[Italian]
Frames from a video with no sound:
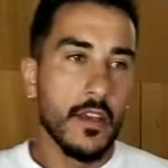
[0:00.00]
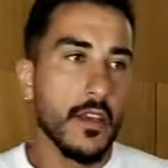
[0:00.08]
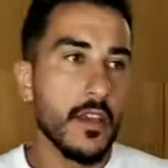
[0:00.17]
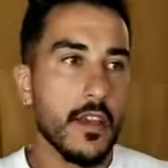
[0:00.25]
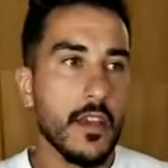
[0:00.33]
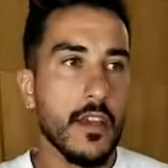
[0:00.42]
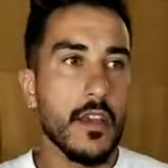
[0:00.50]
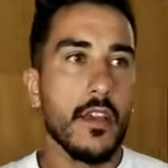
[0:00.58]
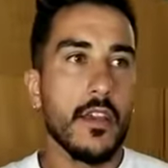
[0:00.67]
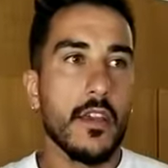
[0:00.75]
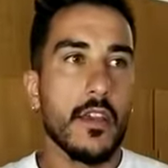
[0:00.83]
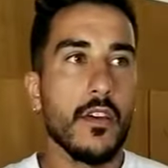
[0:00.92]

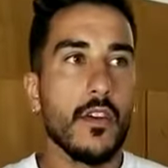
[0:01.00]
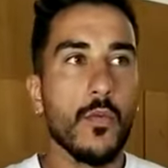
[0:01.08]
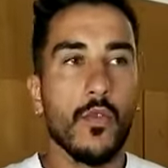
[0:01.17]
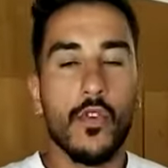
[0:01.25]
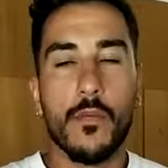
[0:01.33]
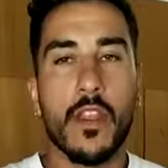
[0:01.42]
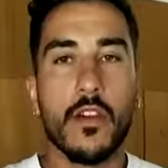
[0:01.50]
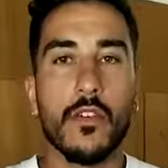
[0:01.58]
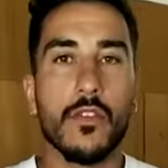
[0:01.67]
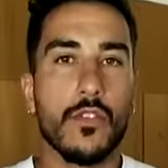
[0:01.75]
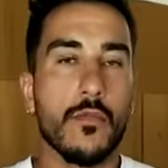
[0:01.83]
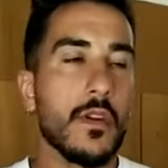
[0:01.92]
E comunque mi hanno
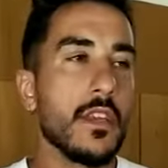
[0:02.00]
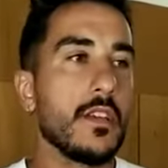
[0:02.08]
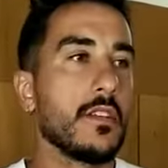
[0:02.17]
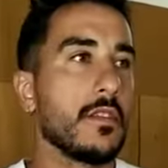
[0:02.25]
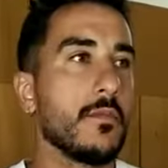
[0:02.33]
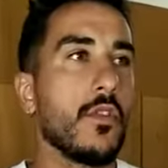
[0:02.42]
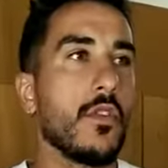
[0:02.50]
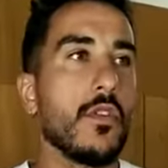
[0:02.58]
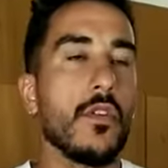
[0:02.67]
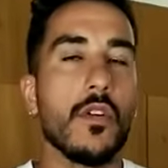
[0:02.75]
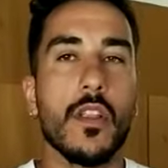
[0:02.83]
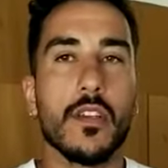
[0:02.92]
accolto
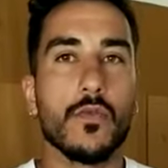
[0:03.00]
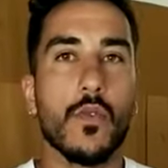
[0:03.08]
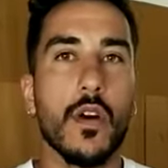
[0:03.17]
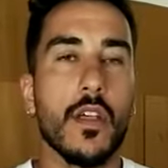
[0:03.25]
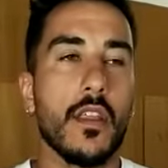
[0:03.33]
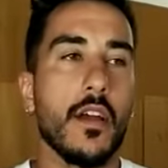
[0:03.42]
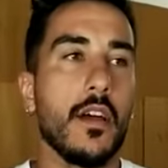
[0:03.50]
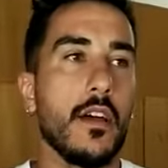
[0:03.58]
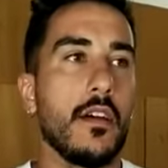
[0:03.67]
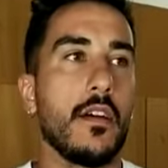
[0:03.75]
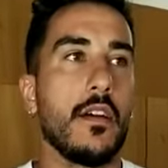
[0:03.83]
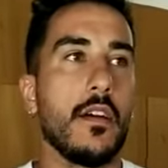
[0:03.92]
benissimo, la
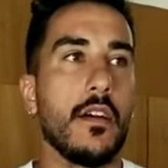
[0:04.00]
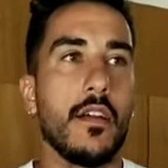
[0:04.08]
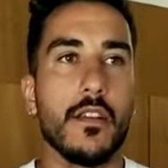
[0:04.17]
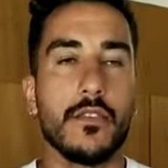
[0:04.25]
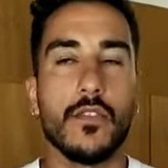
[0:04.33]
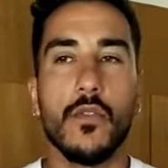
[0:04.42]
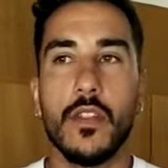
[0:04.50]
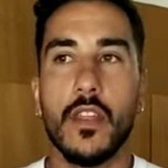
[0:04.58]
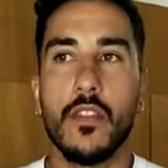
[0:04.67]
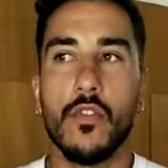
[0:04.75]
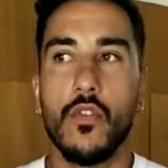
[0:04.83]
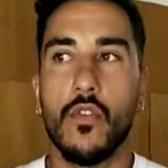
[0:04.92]
squadra la sto
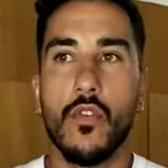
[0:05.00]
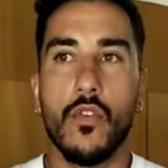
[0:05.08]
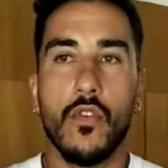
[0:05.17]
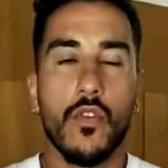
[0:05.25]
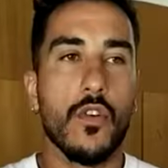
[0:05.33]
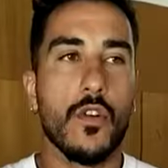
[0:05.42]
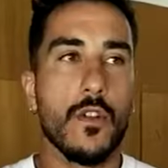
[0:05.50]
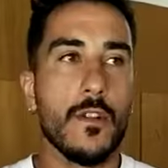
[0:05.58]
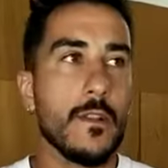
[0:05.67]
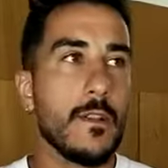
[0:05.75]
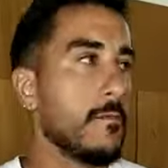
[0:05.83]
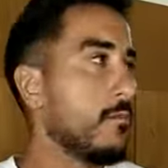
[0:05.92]
vedendo
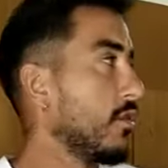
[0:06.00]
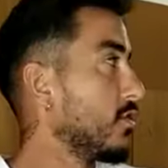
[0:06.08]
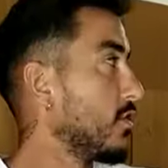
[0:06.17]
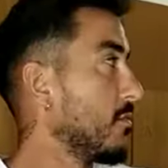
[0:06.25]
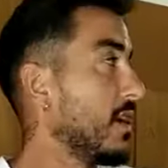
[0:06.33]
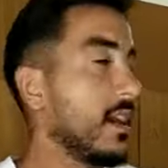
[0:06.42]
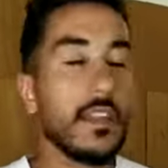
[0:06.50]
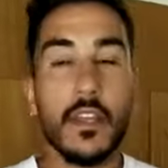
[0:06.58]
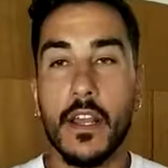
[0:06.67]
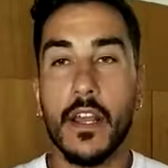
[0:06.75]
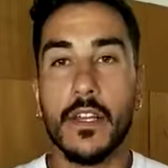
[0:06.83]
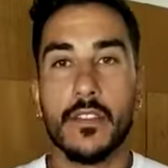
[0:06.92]
molto bene, i
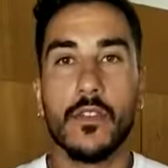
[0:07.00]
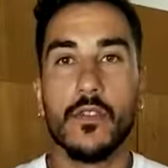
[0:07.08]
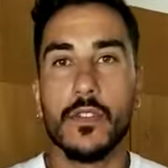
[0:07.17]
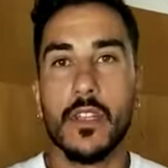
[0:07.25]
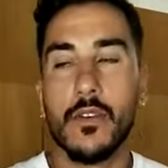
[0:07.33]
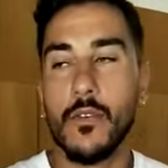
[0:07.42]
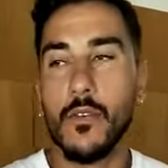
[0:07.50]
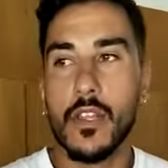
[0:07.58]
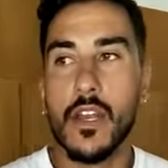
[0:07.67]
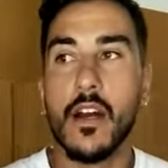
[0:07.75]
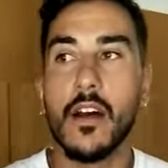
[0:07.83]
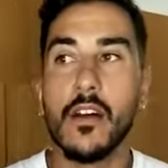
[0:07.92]
ragazzi con tanta
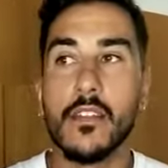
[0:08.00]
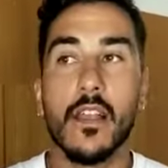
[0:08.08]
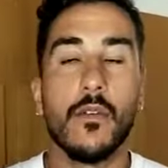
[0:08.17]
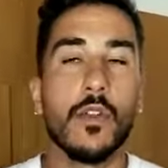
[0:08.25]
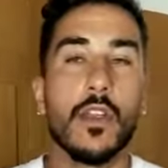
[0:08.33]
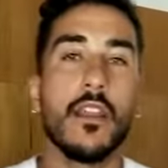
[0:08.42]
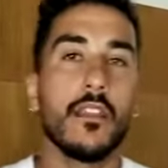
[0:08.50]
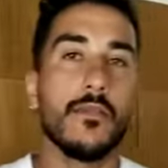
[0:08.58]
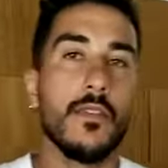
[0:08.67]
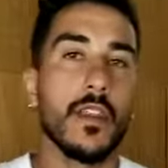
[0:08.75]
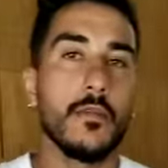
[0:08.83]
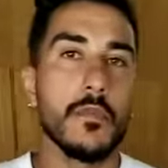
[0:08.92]
voglia di lavorare, di
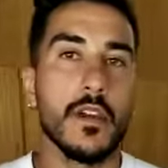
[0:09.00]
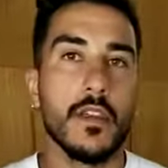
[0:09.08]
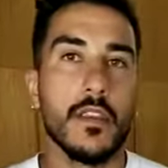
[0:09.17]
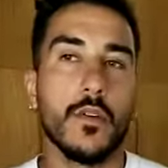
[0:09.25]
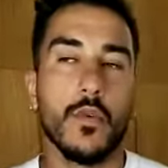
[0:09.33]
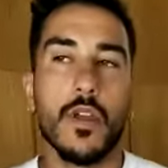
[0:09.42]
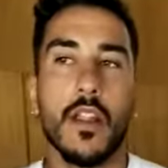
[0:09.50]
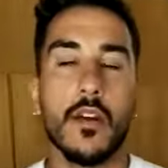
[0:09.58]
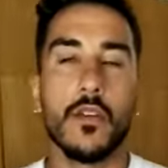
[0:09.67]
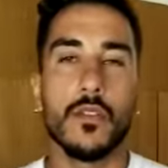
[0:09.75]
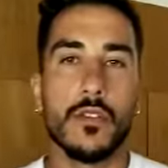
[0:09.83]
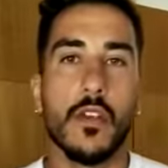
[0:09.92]
fare bene, quella è la
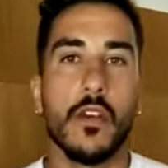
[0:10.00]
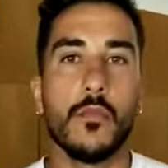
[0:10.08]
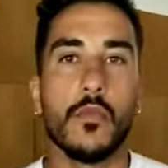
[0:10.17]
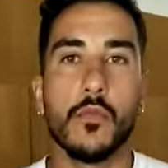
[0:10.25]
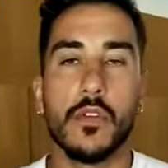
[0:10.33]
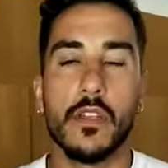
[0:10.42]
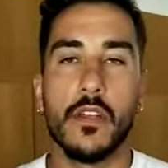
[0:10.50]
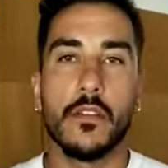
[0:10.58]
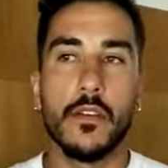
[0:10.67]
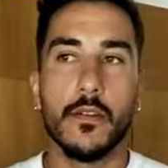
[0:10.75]
cosa più importante.